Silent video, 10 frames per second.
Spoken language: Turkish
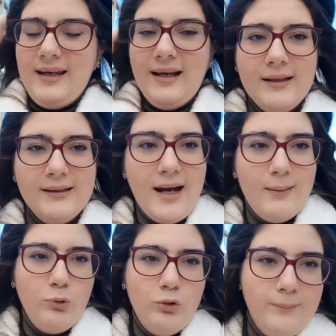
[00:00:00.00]
ne
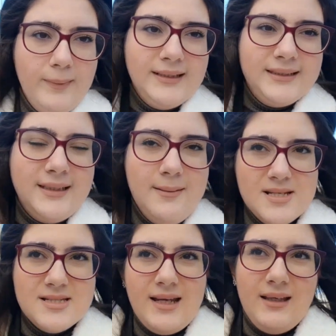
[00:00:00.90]
kadar bulunmak
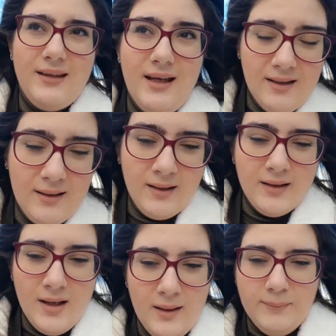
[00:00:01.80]
istemesek de
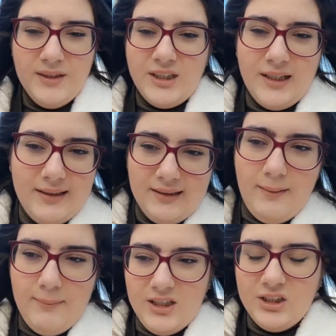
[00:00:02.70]
bir
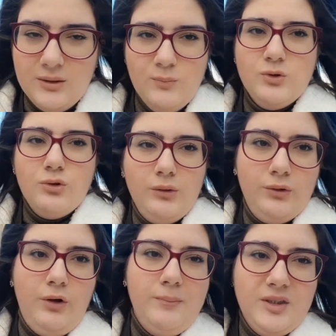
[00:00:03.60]
şekilde bir işimiz
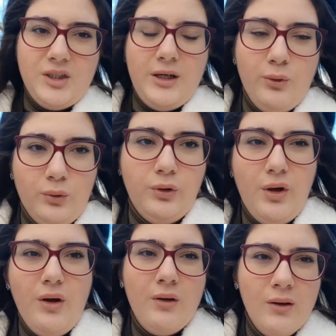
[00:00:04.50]
oluyor, bir şey
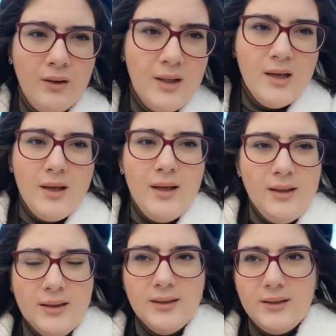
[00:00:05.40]
oluyor.
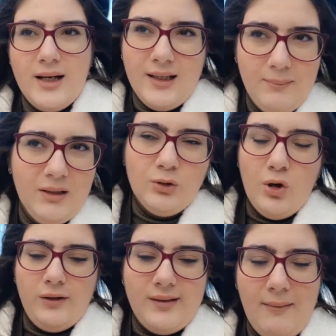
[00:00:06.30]
Kalabalık
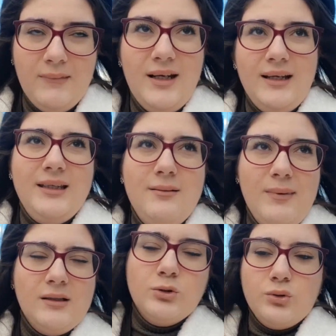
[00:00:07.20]
ortamlara
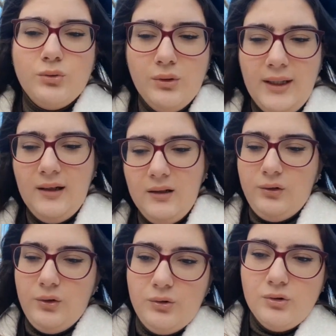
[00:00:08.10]
girmek zorunda
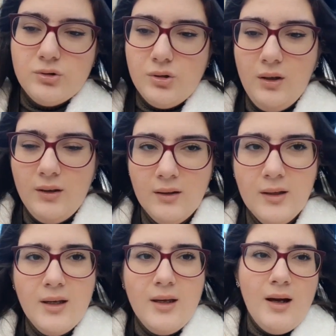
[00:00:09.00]
kalıyoruz.
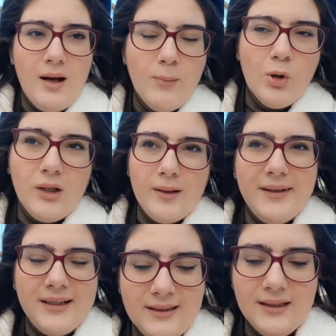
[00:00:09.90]
Ama
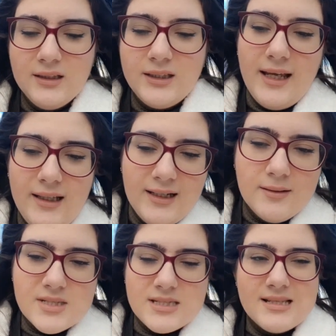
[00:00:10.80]
olabildiğince
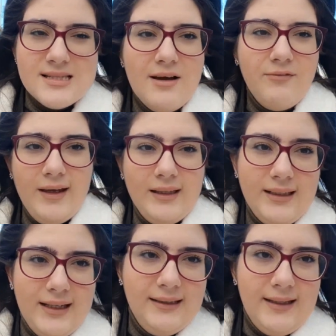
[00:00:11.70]
ellerimizi
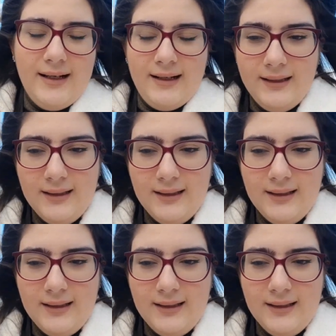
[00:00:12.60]
dezenfekte ederek,